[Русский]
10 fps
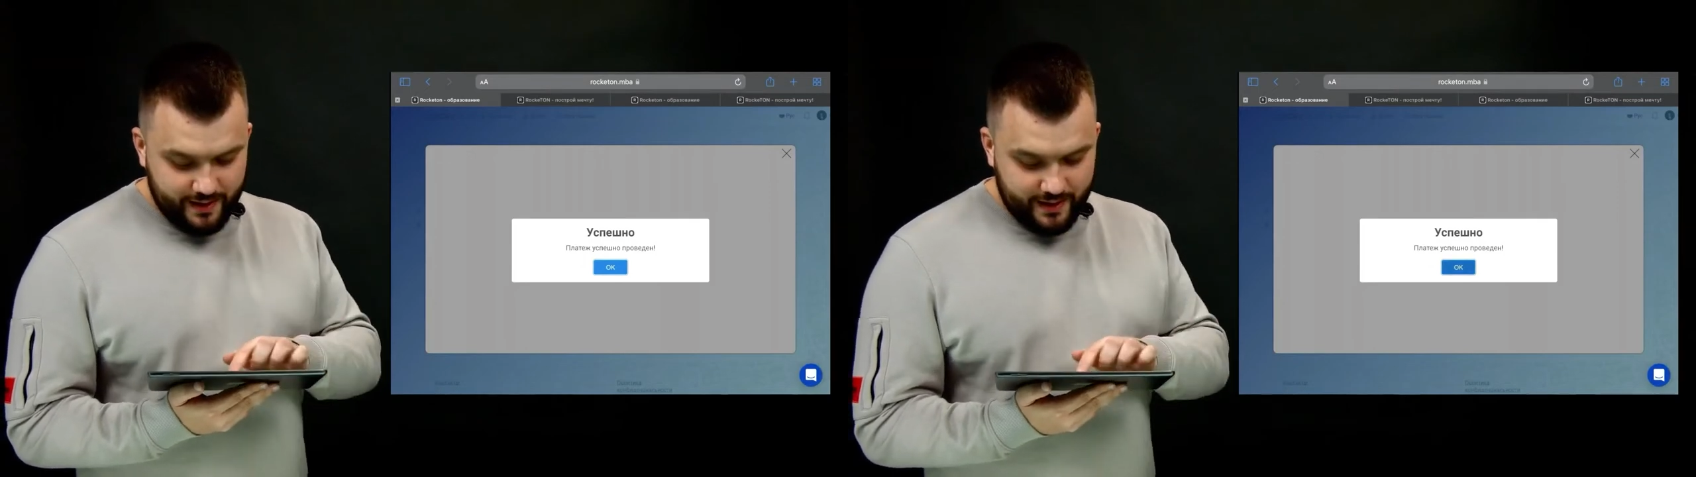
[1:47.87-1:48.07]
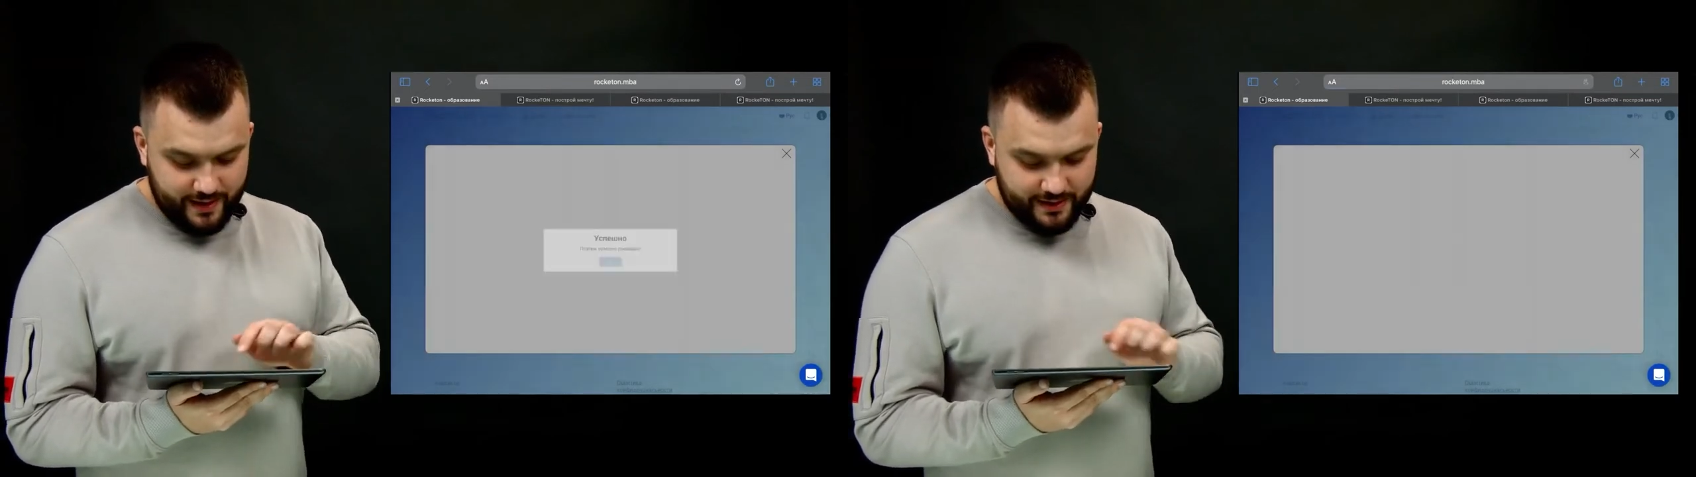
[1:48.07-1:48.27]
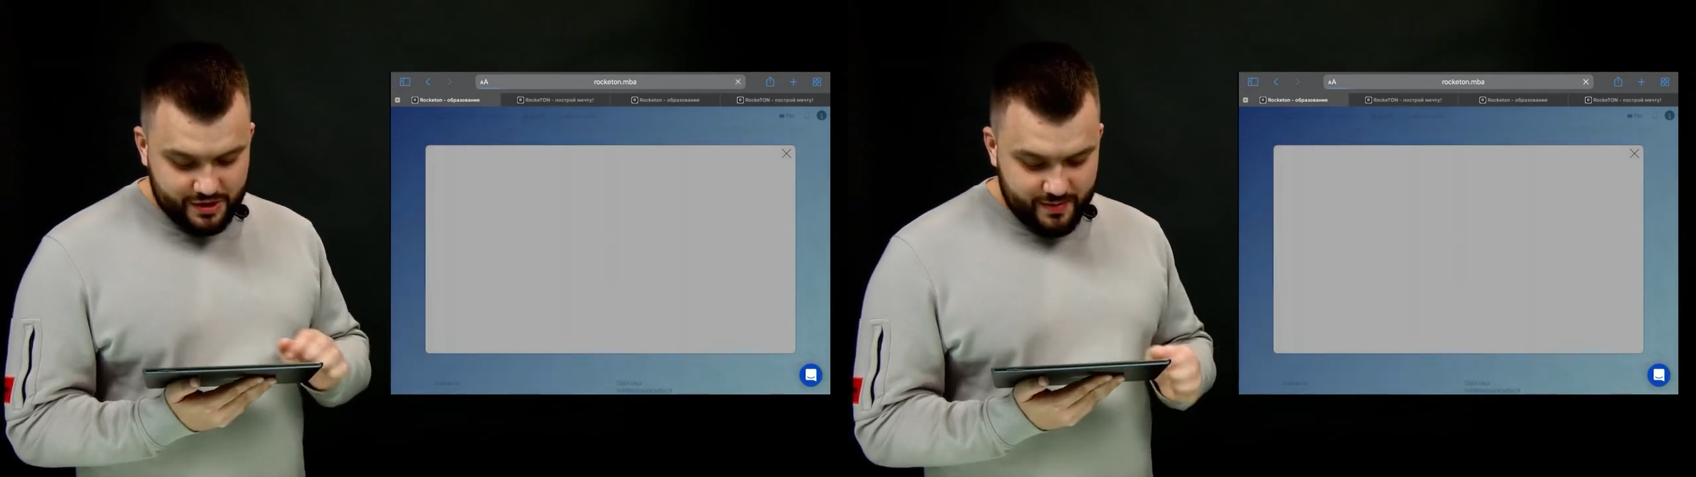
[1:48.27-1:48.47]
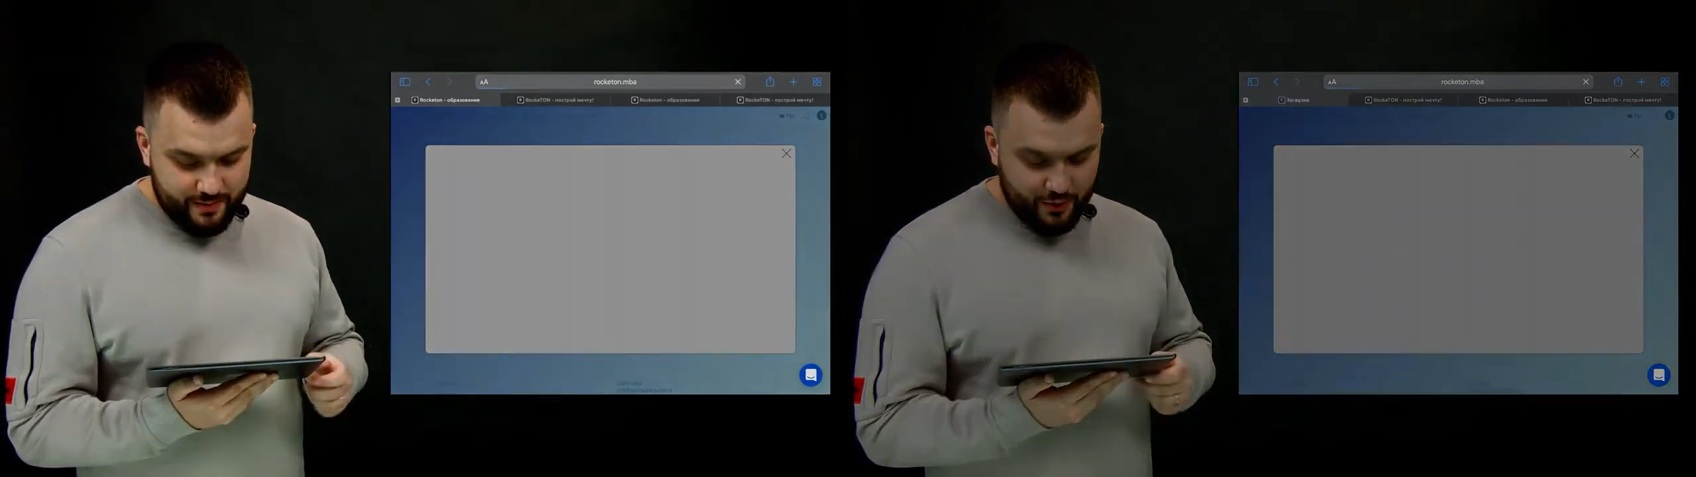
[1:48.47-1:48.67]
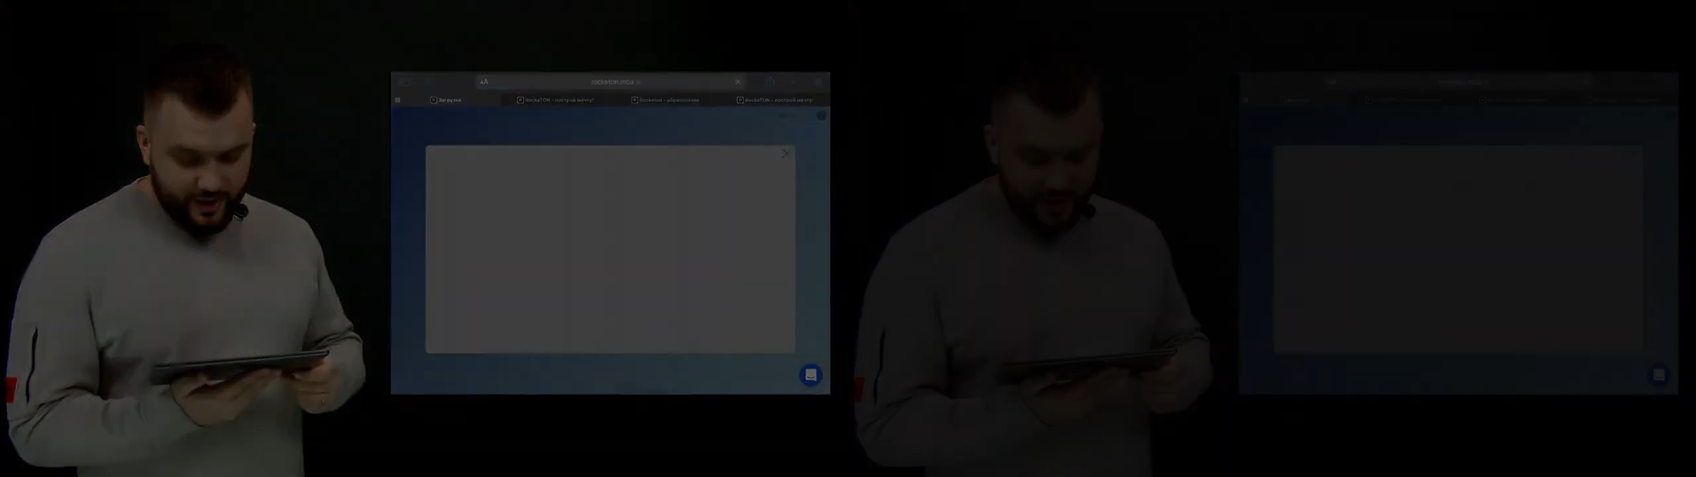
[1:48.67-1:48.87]
Итак, нажимаем
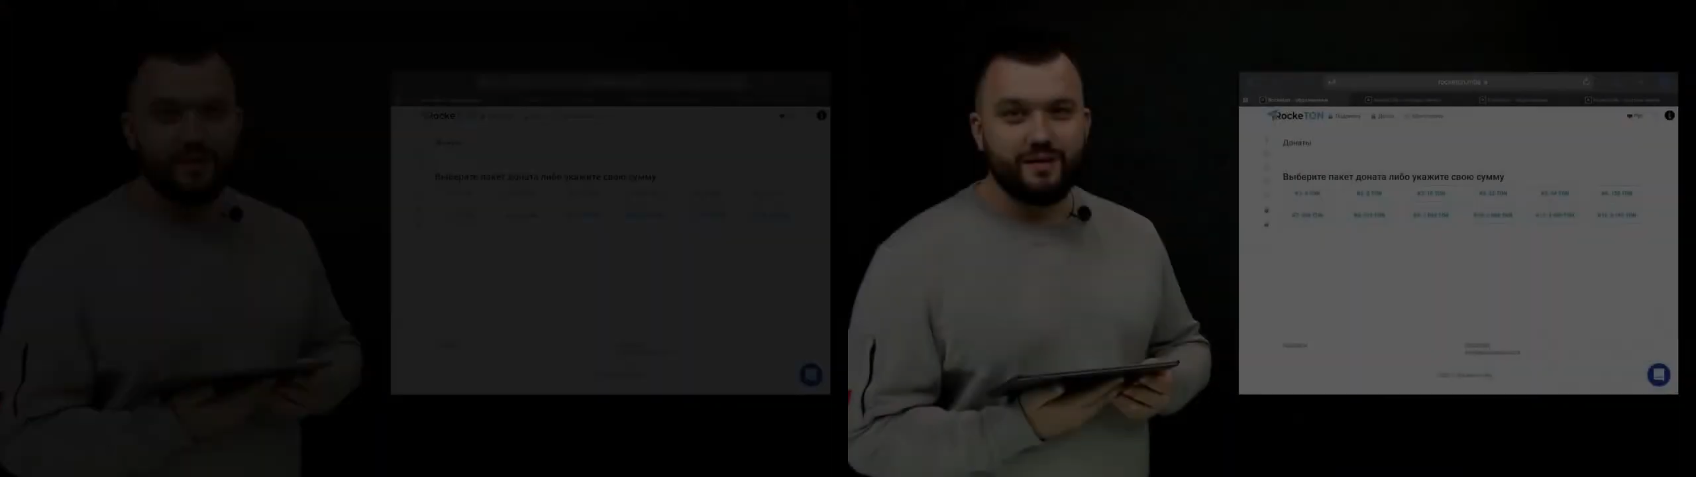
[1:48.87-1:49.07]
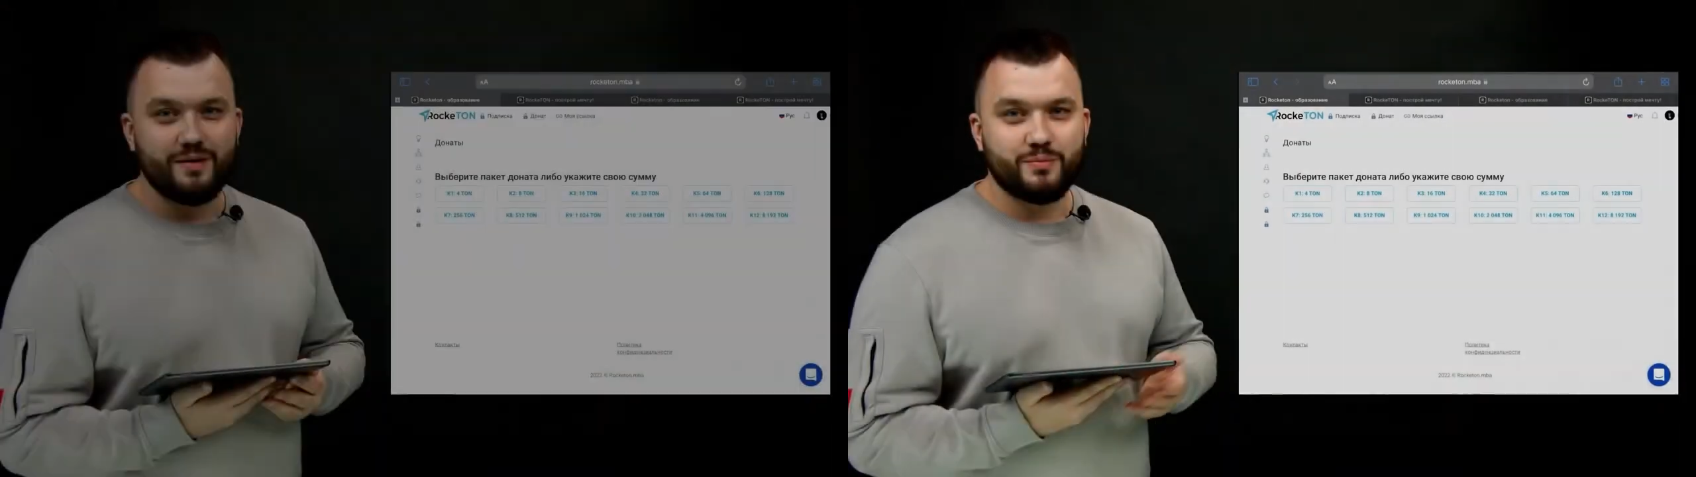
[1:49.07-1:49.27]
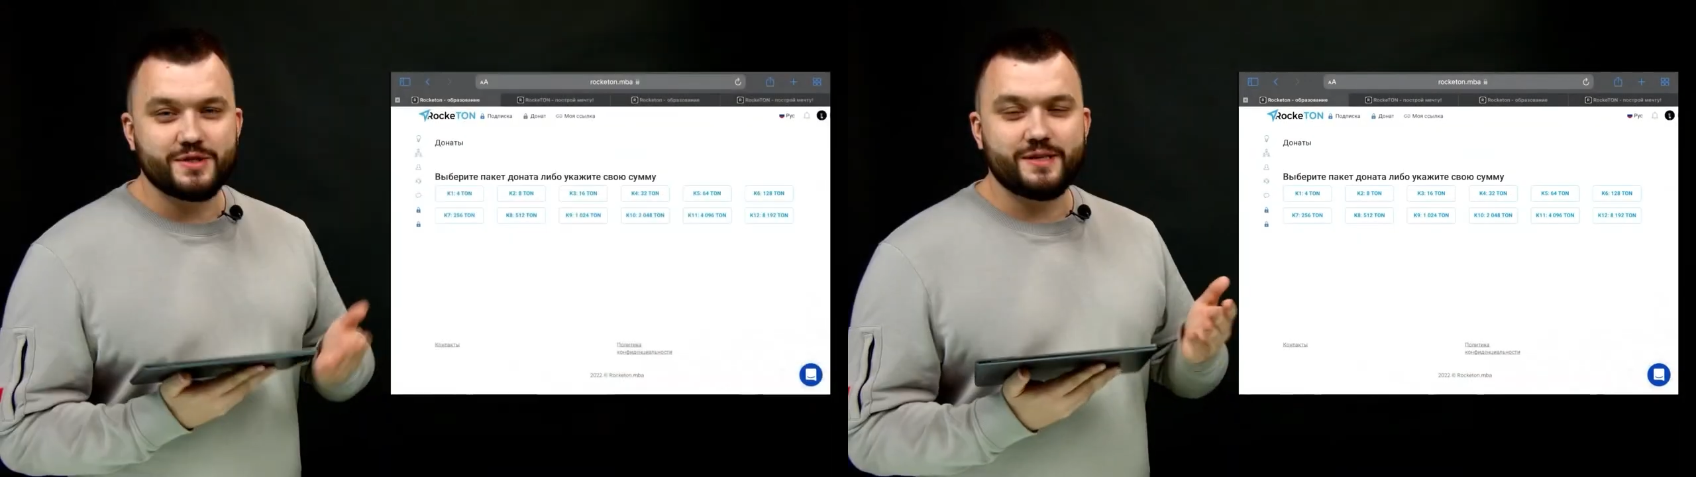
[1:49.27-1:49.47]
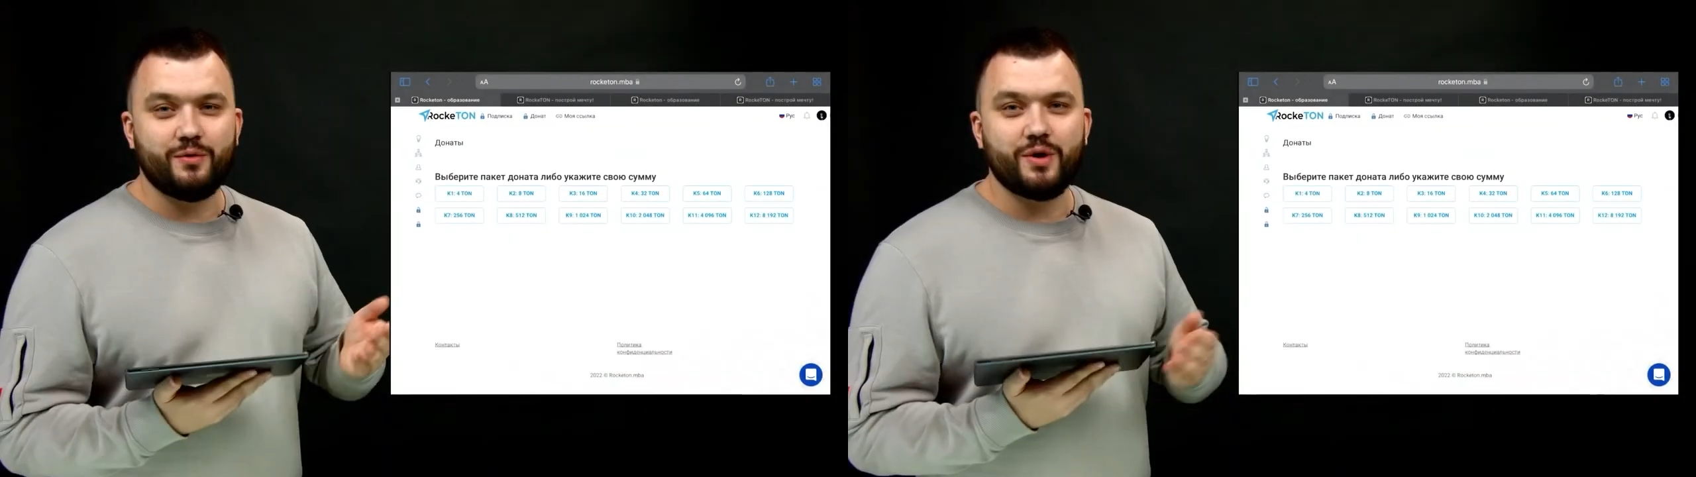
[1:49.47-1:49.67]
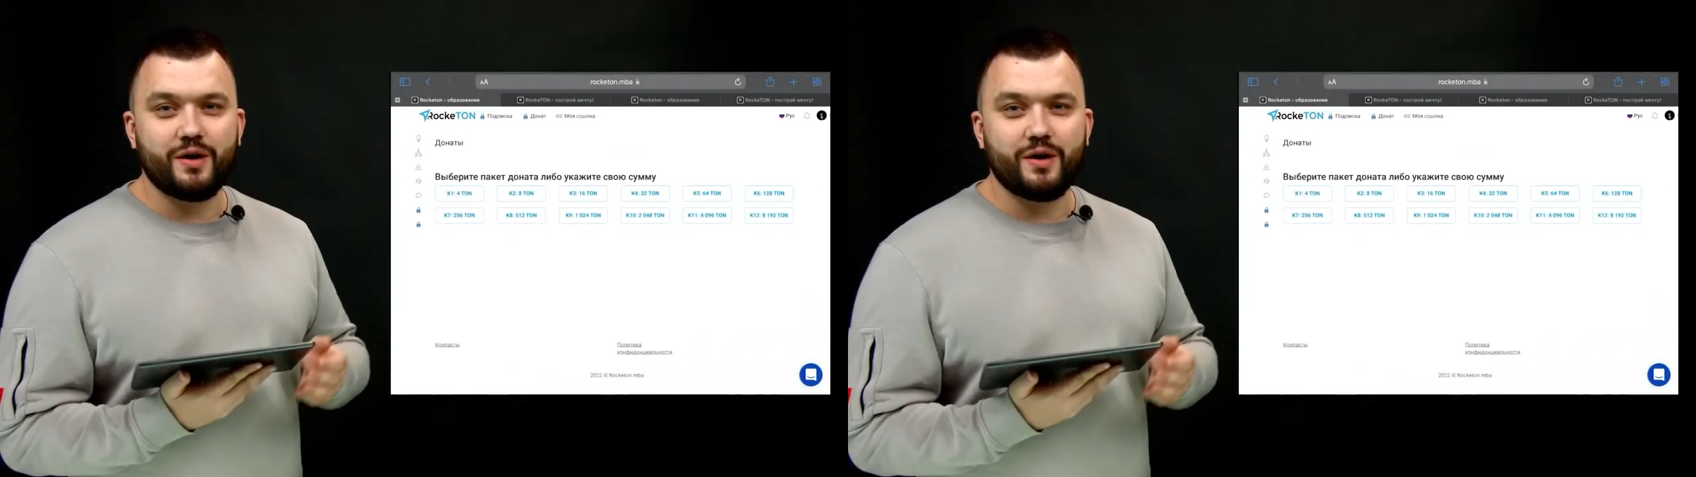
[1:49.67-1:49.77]
ОК. После того,